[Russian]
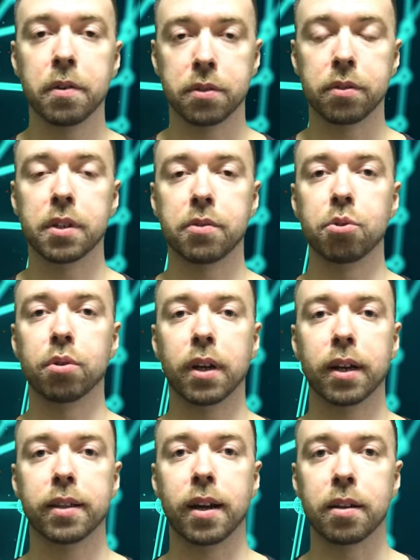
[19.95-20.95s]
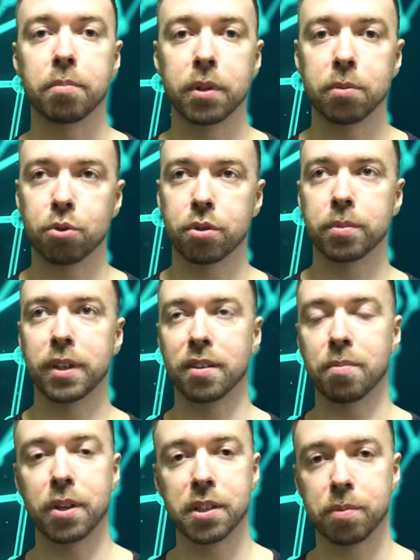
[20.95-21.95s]
своих видео на канале, потому что мне
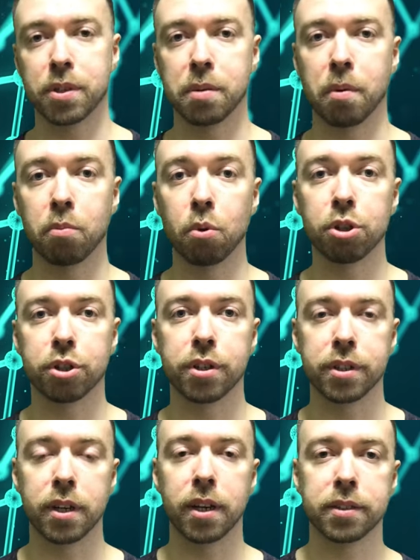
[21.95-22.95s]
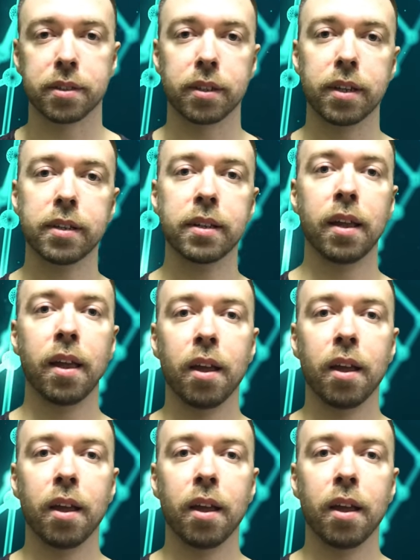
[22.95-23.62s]
эта, в принципе, тема больше интересна, да.